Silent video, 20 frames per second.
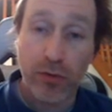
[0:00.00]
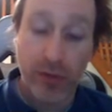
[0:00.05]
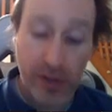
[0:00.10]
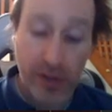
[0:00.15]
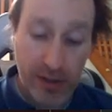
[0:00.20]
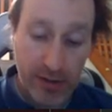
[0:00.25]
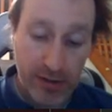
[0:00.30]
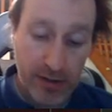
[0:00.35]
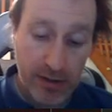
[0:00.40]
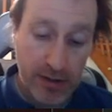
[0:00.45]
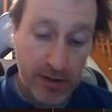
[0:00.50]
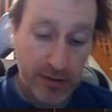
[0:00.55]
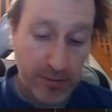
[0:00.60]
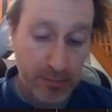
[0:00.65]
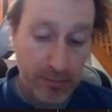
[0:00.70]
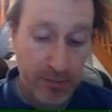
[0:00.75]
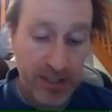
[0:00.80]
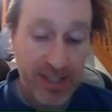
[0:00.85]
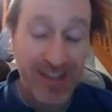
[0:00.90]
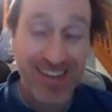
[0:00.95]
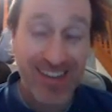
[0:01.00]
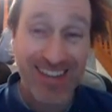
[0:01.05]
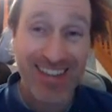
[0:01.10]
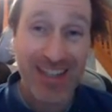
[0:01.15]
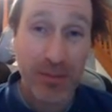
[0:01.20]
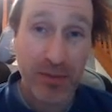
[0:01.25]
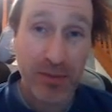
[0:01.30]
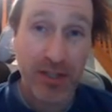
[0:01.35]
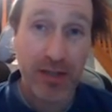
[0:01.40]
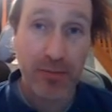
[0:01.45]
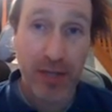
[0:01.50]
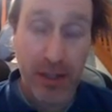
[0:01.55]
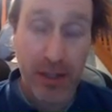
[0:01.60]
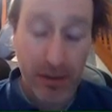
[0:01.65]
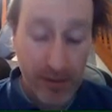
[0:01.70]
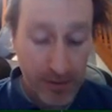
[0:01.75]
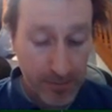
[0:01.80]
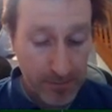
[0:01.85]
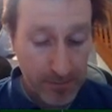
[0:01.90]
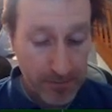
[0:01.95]
quatrième,
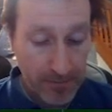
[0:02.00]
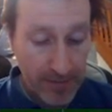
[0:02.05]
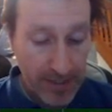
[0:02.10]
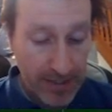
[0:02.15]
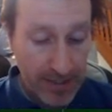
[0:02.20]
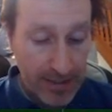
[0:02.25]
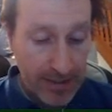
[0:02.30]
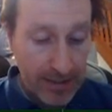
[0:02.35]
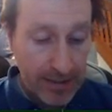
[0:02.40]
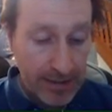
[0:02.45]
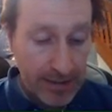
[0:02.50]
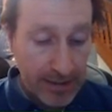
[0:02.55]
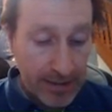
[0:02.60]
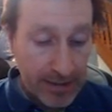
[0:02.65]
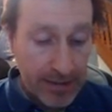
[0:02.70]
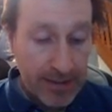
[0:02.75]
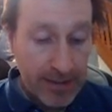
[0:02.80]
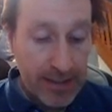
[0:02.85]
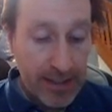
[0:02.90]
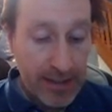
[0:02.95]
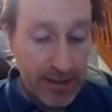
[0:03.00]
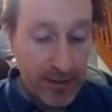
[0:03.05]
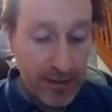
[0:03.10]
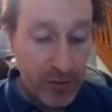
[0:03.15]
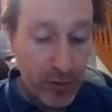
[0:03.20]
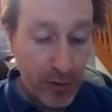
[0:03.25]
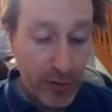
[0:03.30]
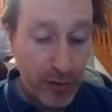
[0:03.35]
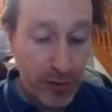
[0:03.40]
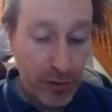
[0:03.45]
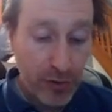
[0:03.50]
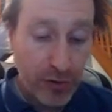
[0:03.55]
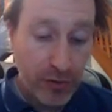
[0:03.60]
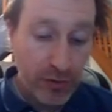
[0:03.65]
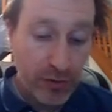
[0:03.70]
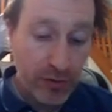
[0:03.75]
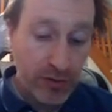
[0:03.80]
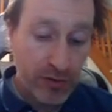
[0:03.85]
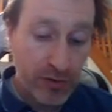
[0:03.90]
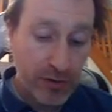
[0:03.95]
trimestre. Et à
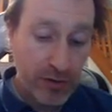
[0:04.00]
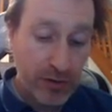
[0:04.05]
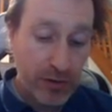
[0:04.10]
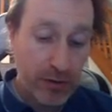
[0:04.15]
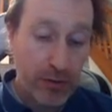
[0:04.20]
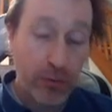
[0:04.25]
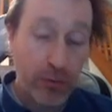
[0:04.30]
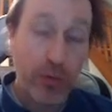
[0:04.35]
14h30, aux